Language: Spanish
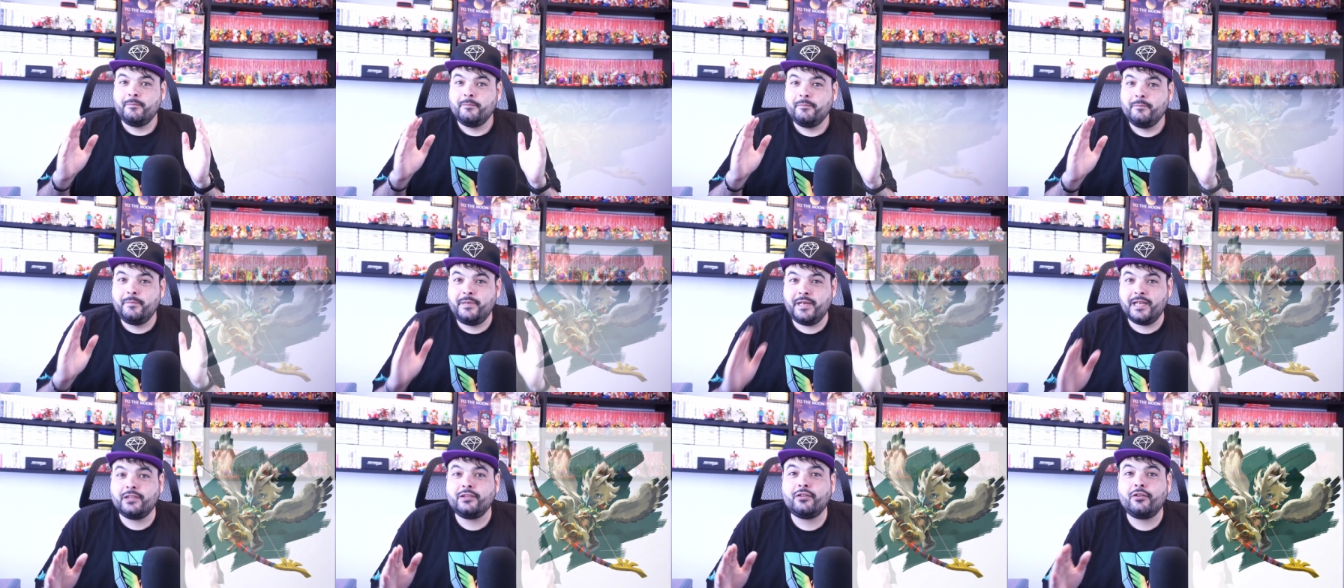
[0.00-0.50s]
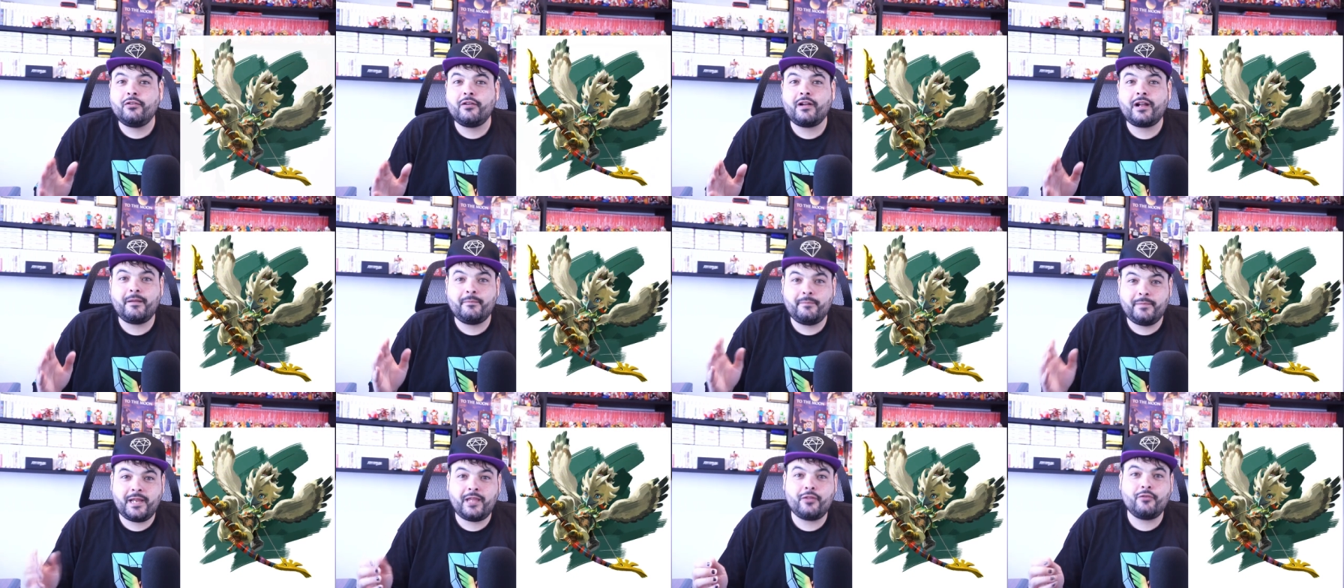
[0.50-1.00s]
Viendo lo
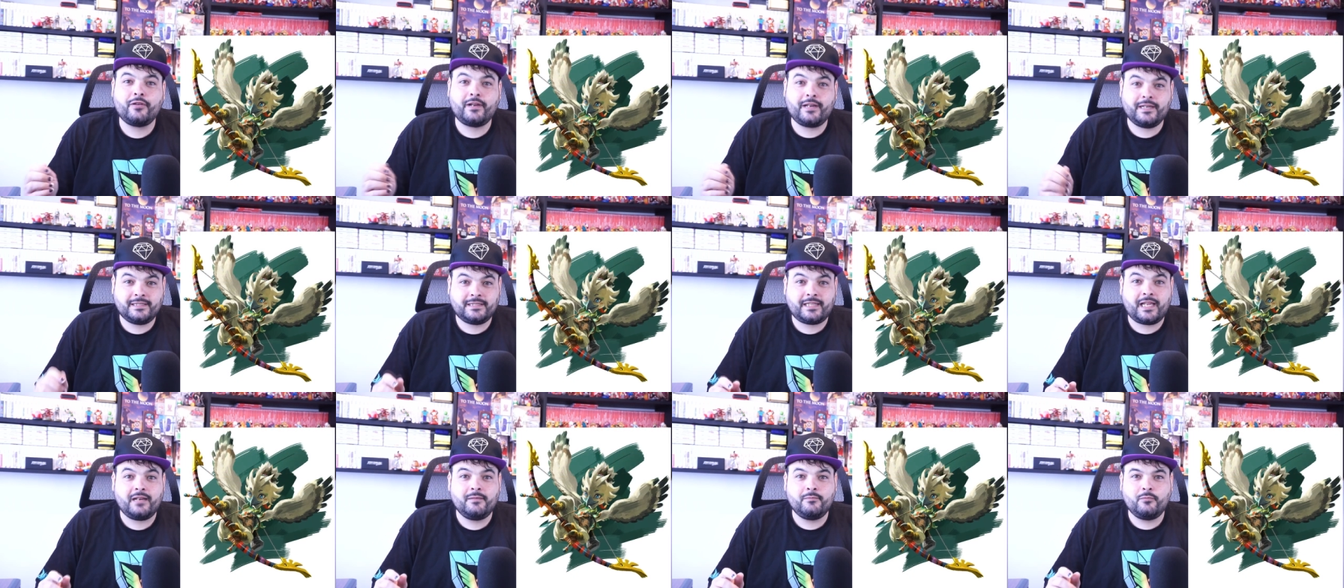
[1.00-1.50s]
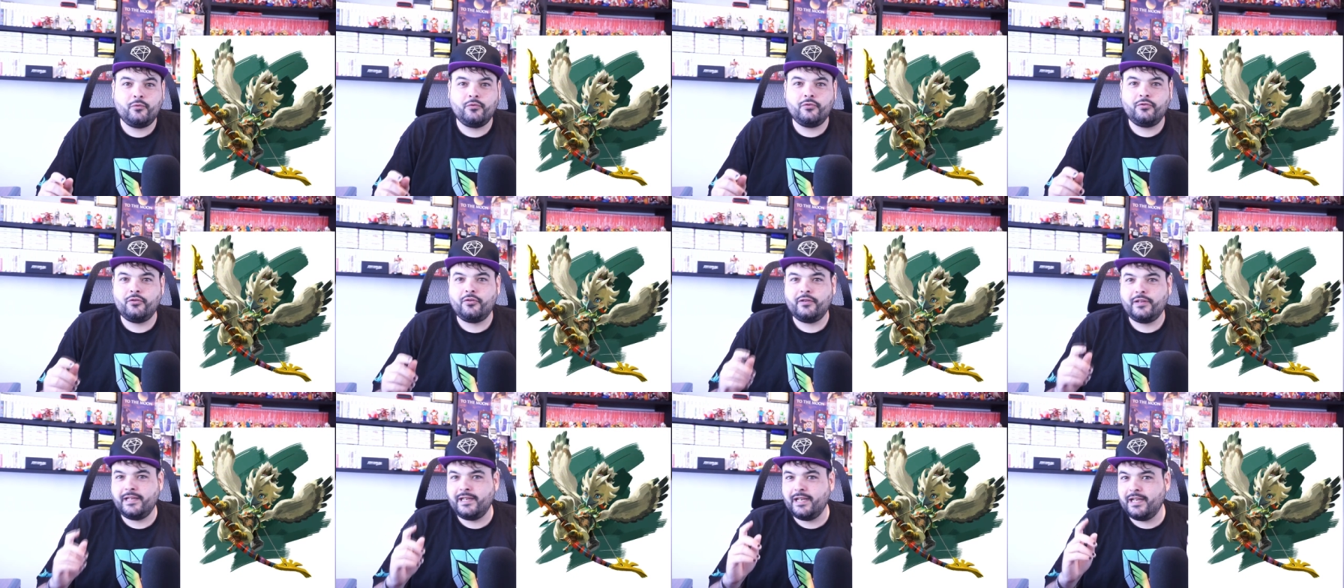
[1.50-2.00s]
cambiado que está el
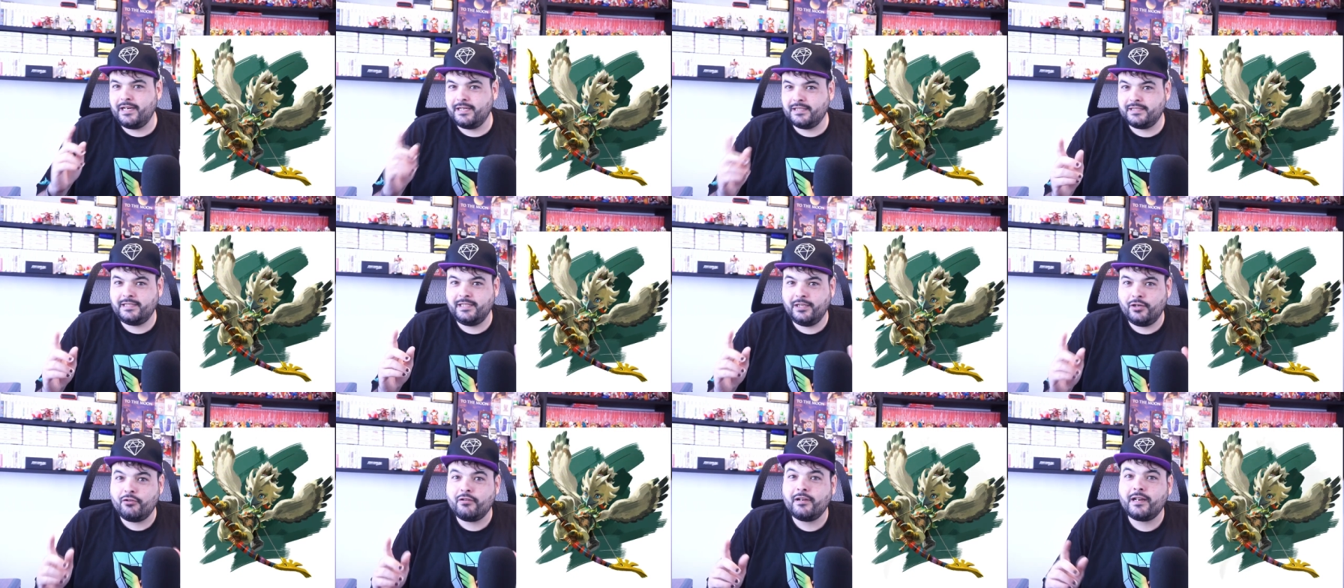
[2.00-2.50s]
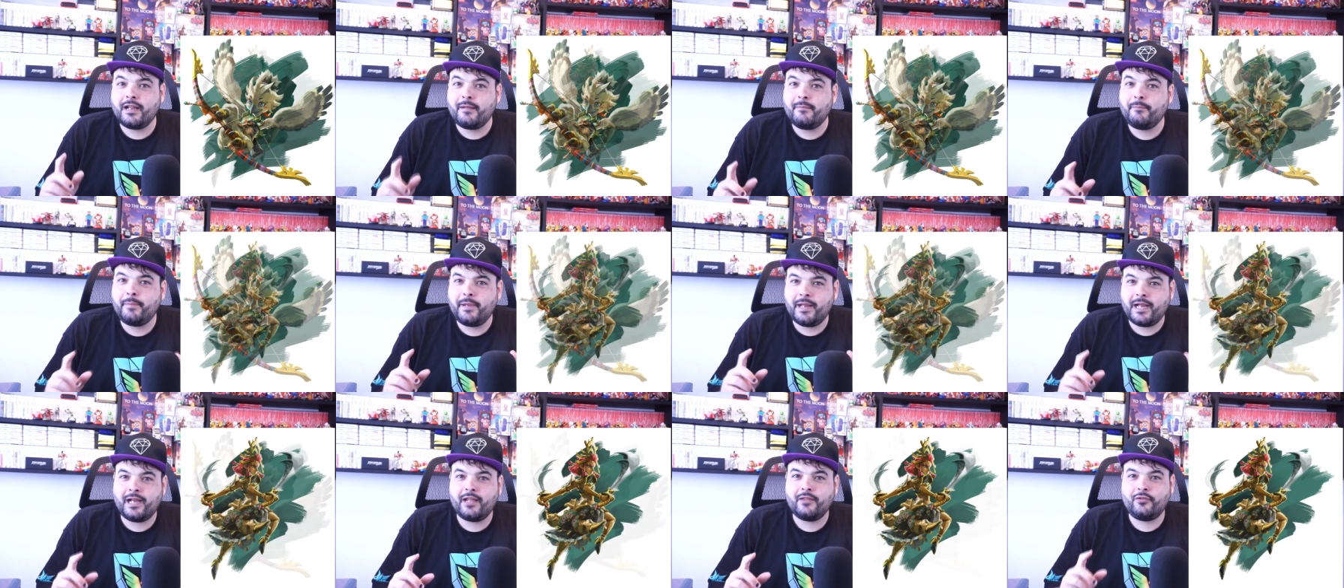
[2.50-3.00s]
mundo y el estirón que han
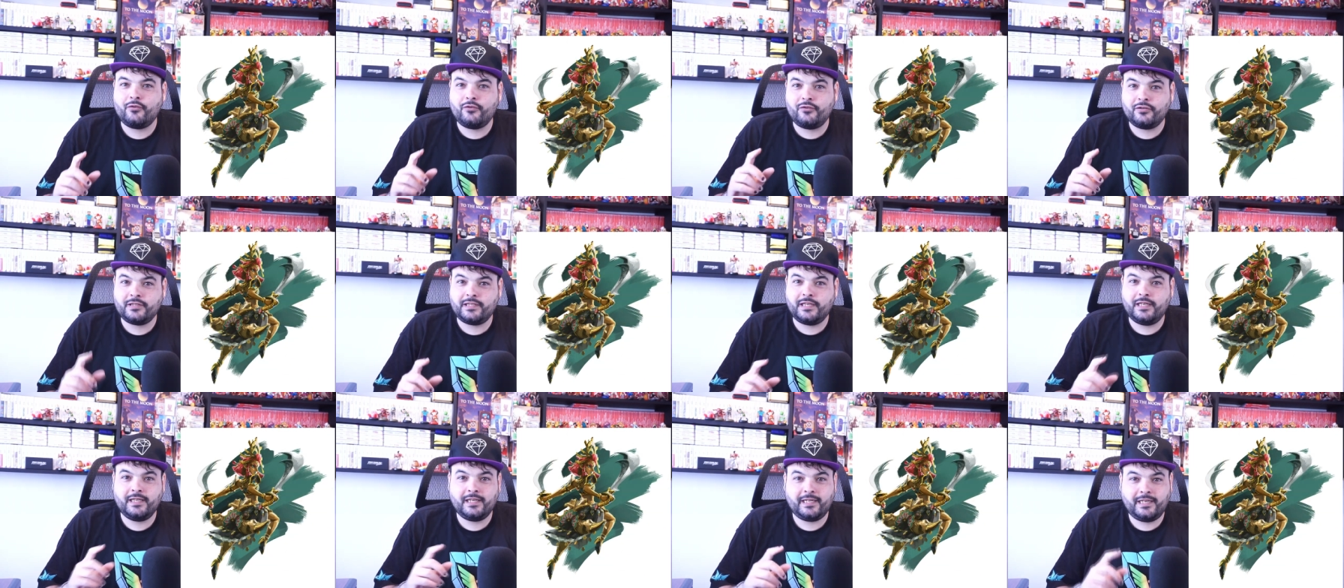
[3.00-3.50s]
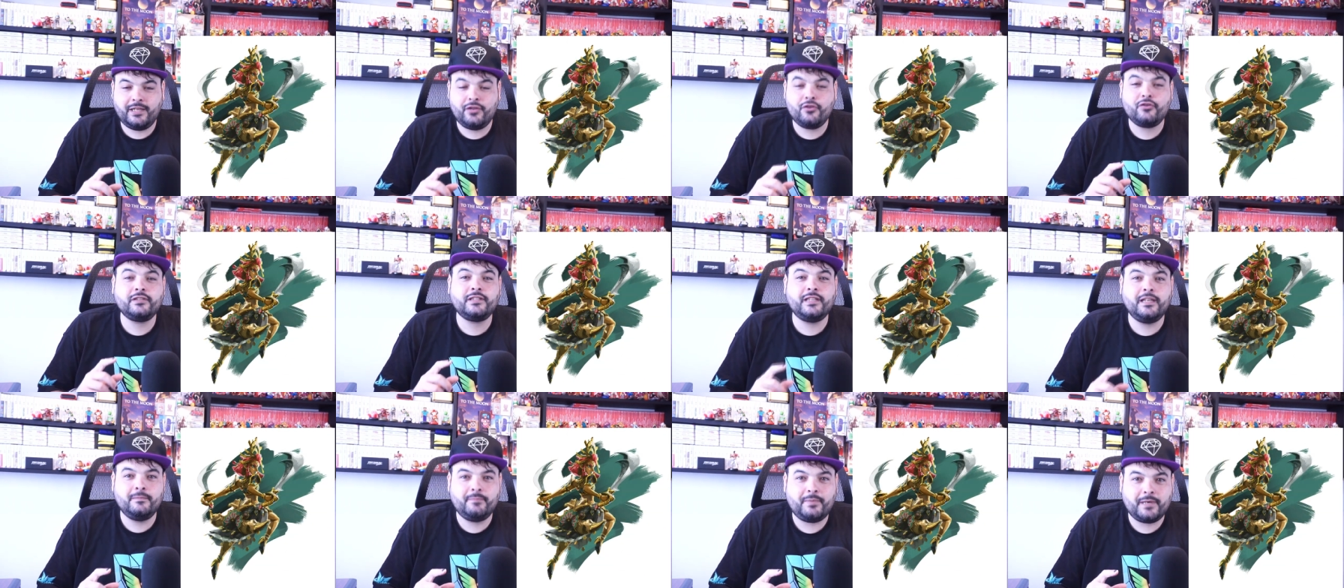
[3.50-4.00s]
pegado los
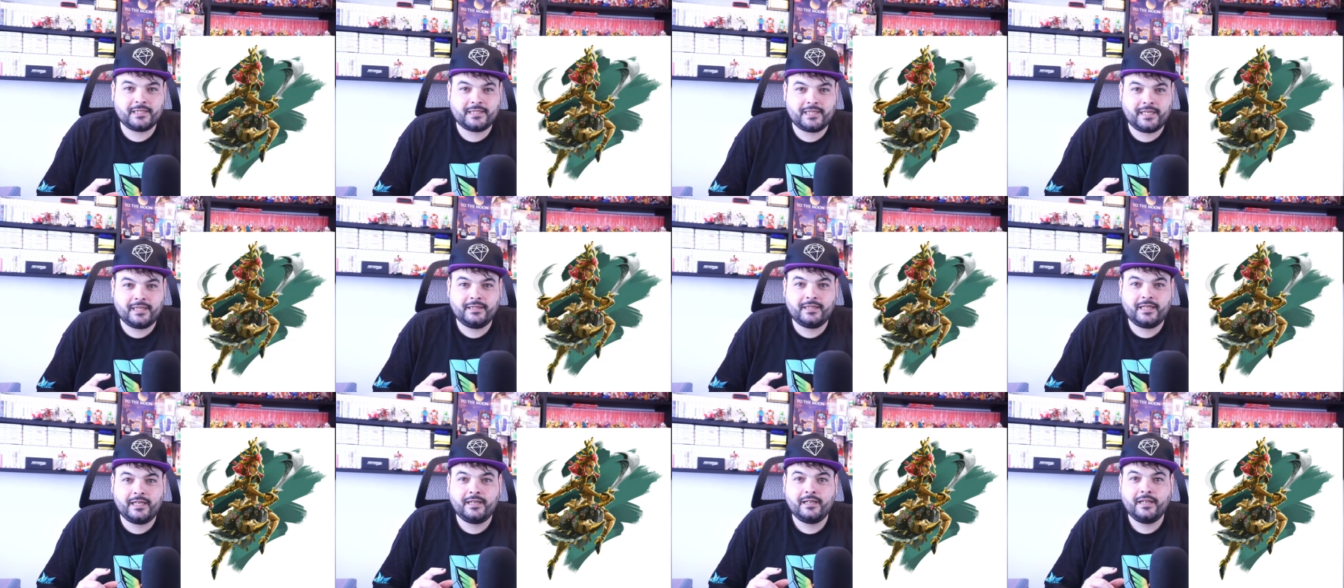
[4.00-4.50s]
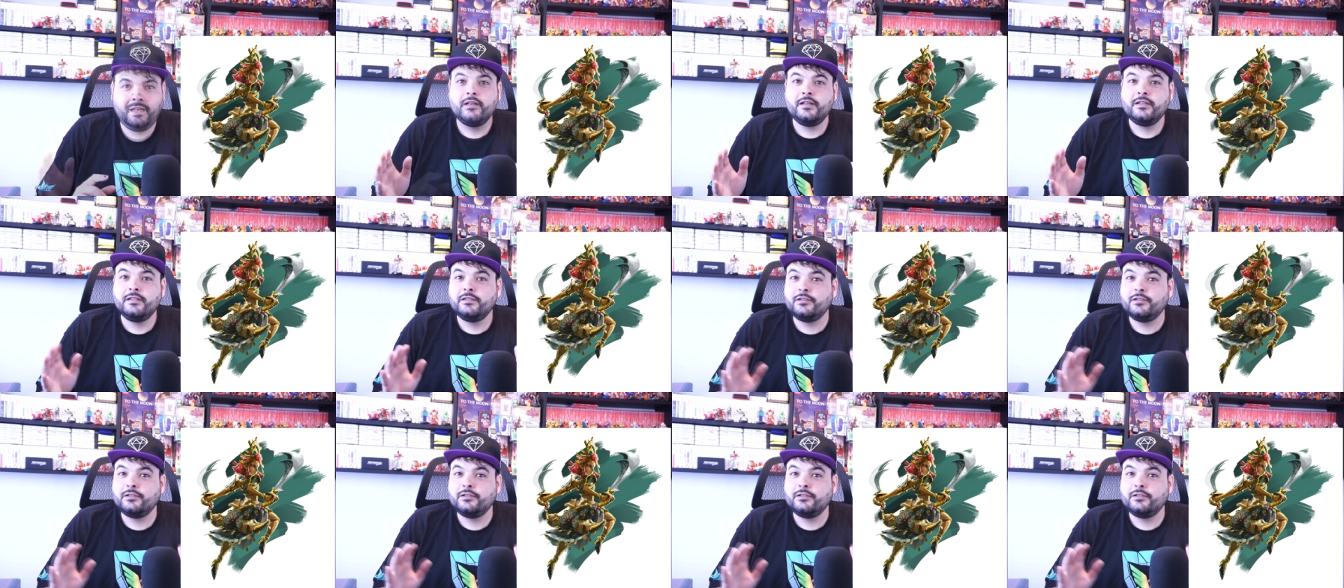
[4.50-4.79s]
elegidos del presente,